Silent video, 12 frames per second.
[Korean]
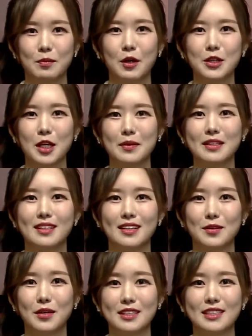
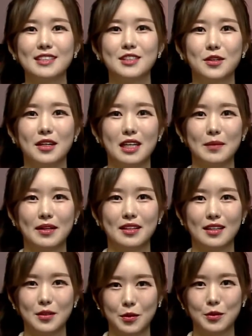펀더멘탈과 실적에
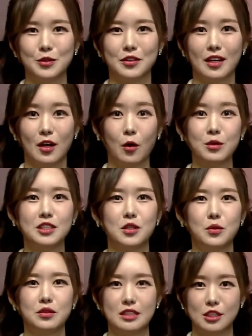기반한 교육
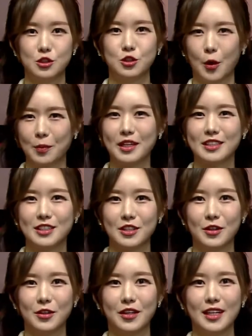어디서도 들을 수
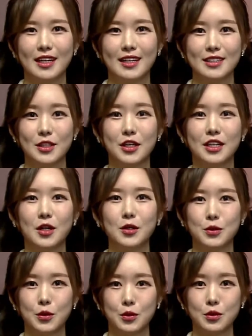없겠죠. 저희
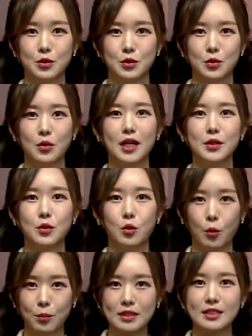이런 교육 노란톡
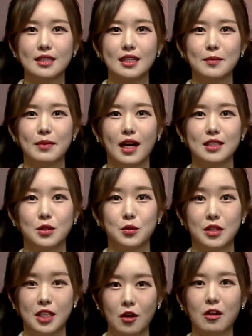오픈 채팅방에서도
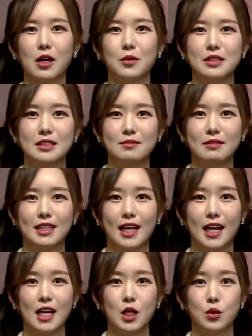이어가고
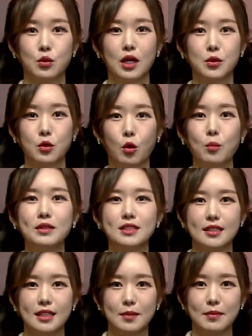있습니다. 노란톡 오픈
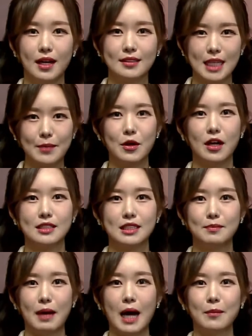채팅방
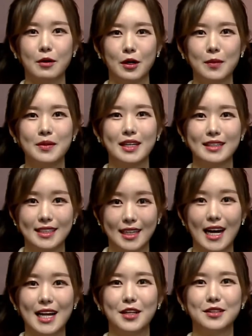참여하시는 방법
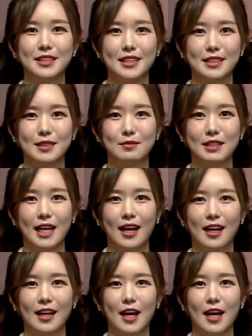제가 알려드리겠습니다.